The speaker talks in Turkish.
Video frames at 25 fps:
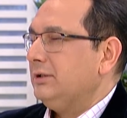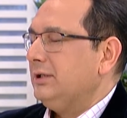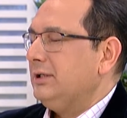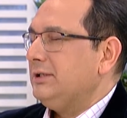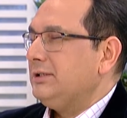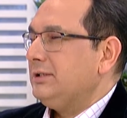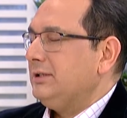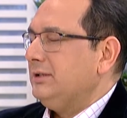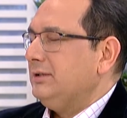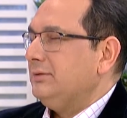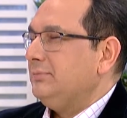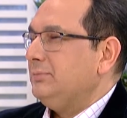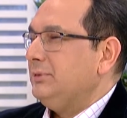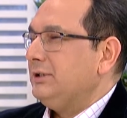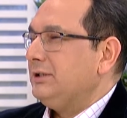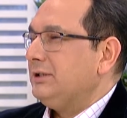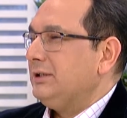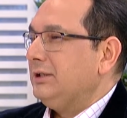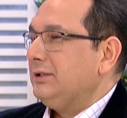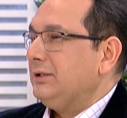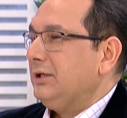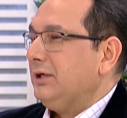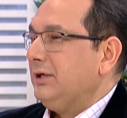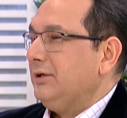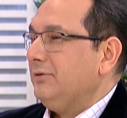Nasıl Aa, bir
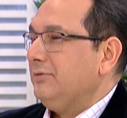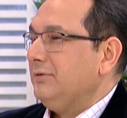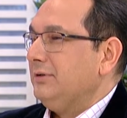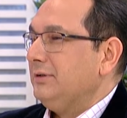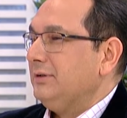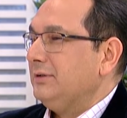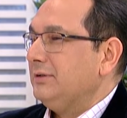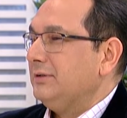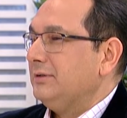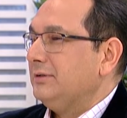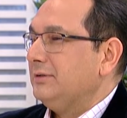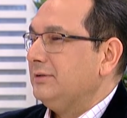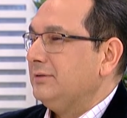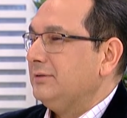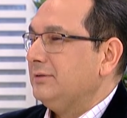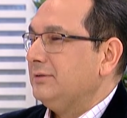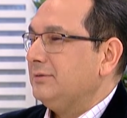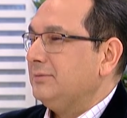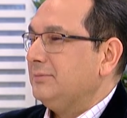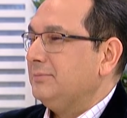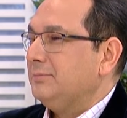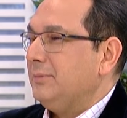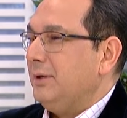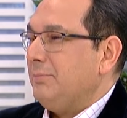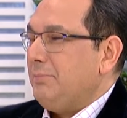tedavi? Hocam, bunu, bunu,
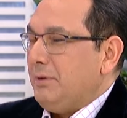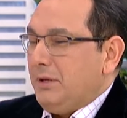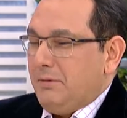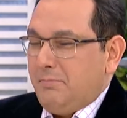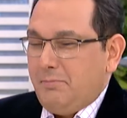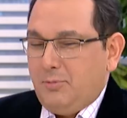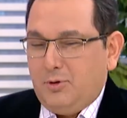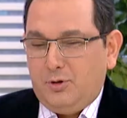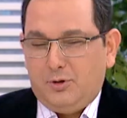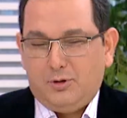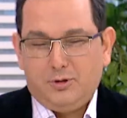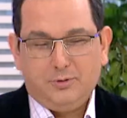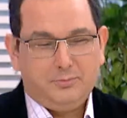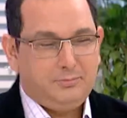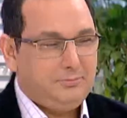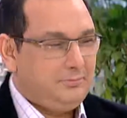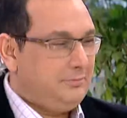bunu bak nasıl Ben bilmiyorum.